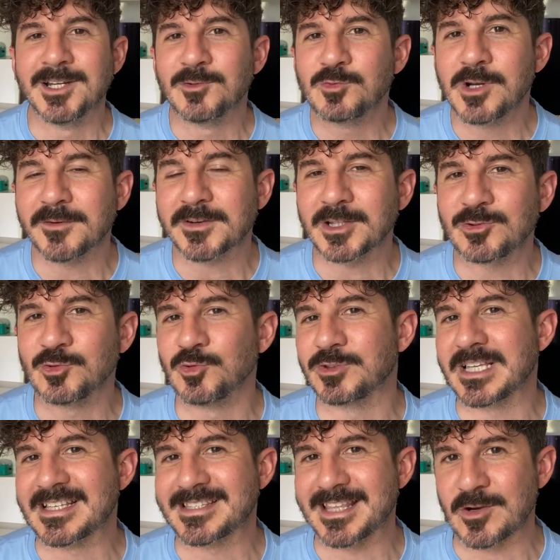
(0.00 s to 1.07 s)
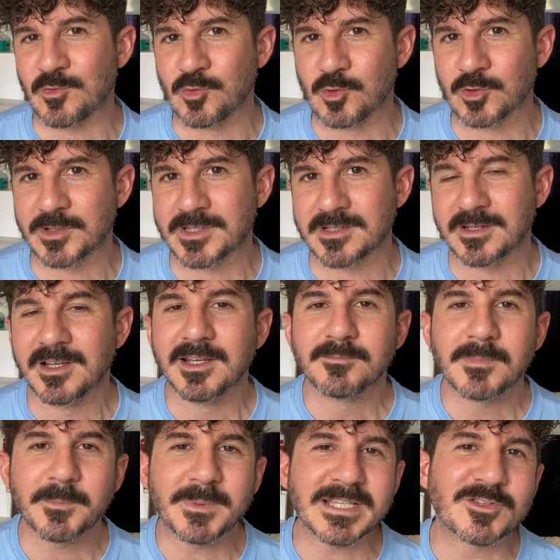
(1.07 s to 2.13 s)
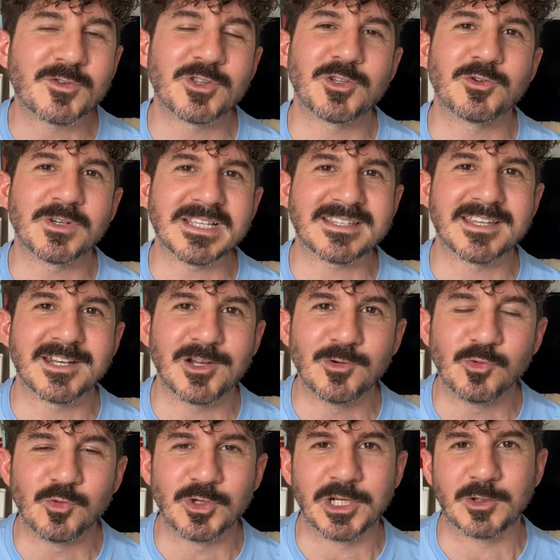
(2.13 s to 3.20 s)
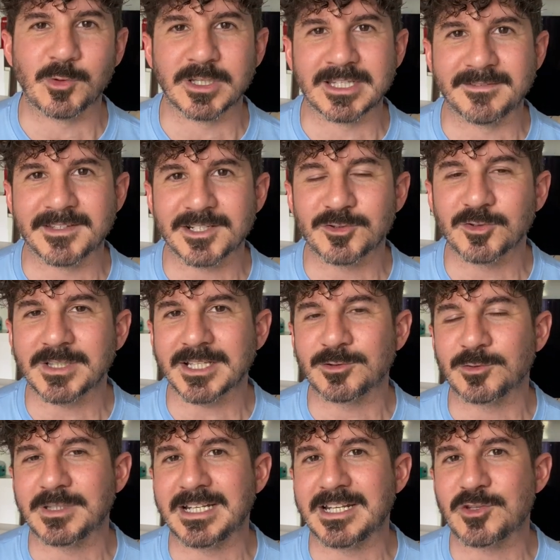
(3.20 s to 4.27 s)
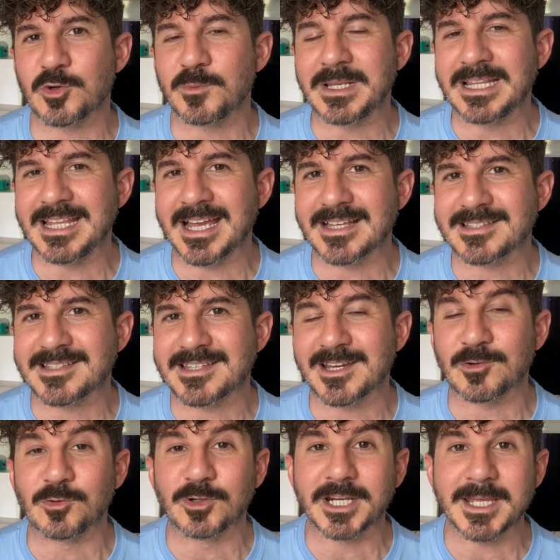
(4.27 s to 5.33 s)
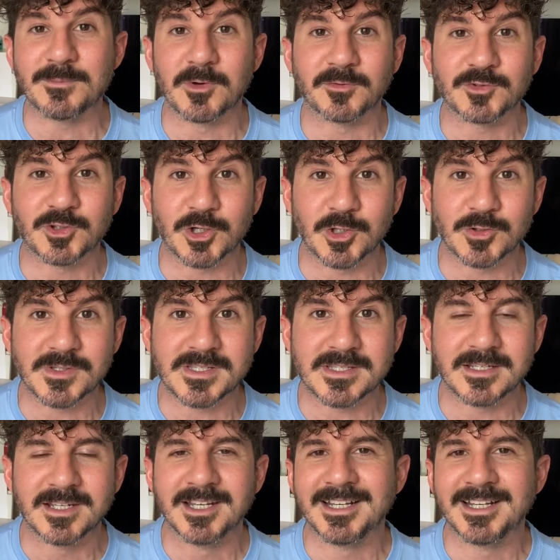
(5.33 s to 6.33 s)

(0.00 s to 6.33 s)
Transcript: una fra tutte Star Wars ma penso di non essere l'unico ad aver notato delle somiglianze con Game of Thrones,